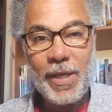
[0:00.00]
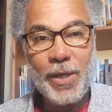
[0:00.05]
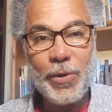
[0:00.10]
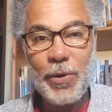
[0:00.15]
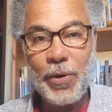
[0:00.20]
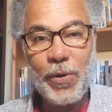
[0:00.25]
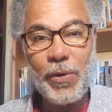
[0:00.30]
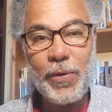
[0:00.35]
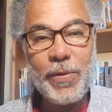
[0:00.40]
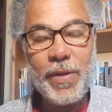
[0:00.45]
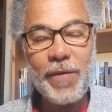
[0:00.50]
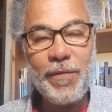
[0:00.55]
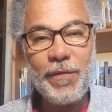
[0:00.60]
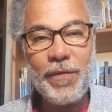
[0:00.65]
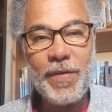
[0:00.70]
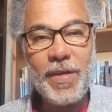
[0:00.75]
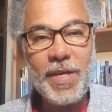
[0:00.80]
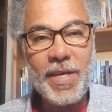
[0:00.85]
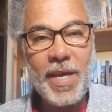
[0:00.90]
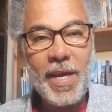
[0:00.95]
Le grand
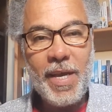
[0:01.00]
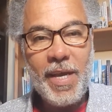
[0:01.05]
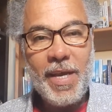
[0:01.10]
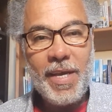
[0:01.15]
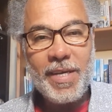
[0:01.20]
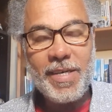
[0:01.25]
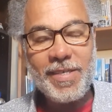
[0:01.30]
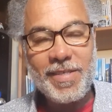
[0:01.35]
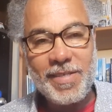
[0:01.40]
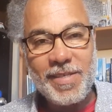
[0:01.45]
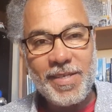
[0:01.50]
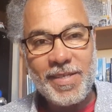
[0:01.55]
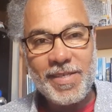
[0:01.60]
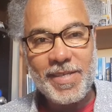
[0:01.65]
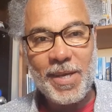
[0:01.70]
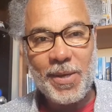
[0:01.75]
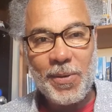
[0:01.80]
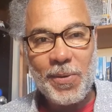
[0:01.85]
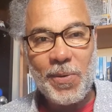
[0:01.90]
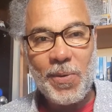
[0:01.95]
défi ici,
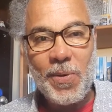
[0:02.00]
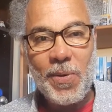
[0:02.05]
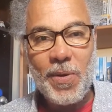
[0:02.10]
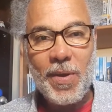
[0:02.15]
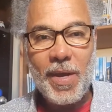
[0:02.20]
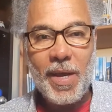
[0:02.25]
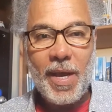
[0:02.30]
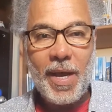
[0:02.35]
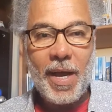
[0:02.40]
c'est que